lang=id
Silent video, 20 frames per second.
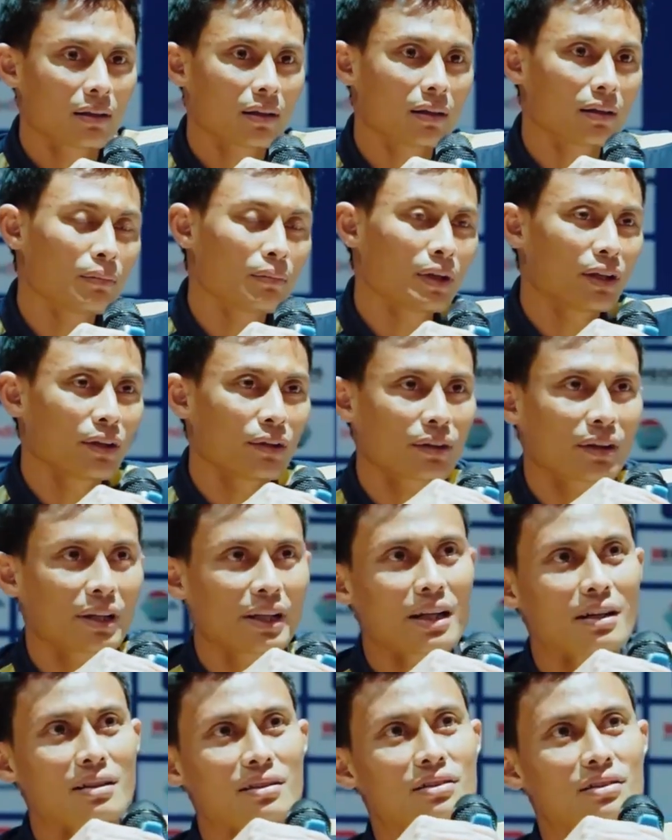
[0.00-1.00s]
uh, menurut
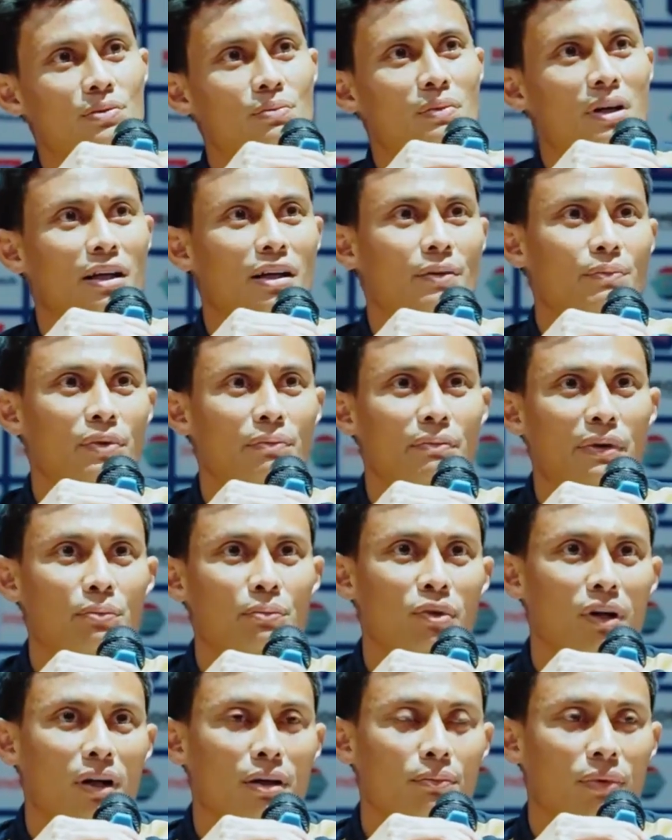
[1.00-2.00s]
dia sebagai pemain
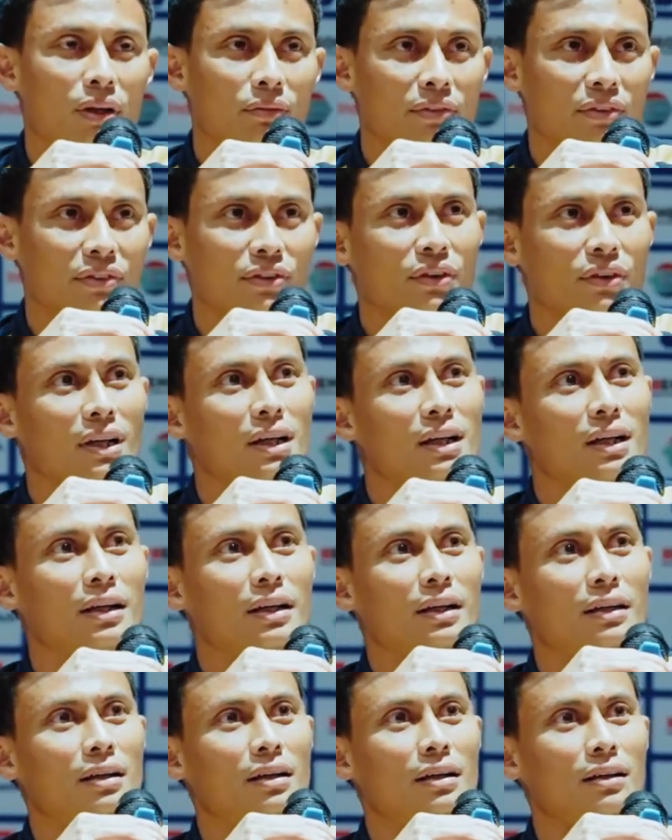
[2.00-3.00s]
bola profesional
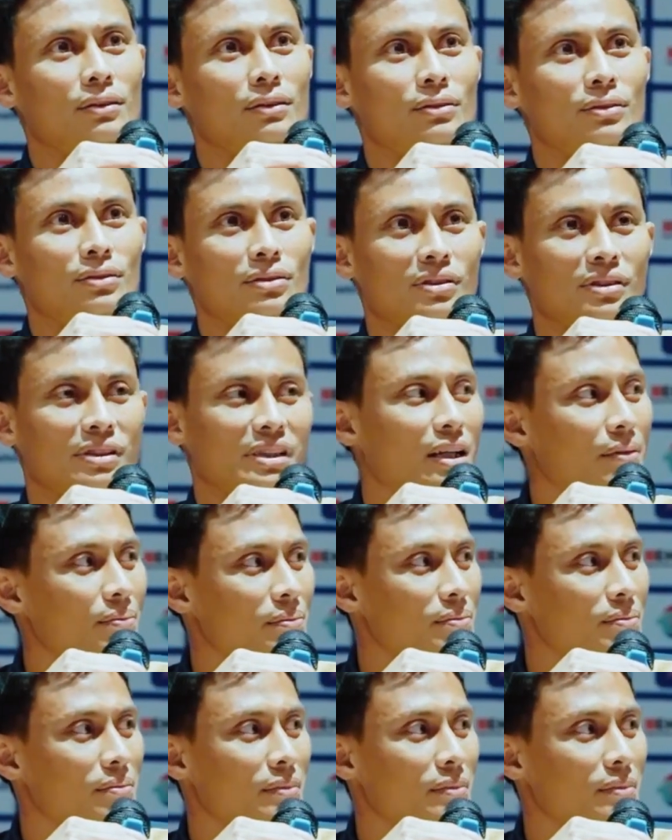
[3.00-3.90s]
kita harus siap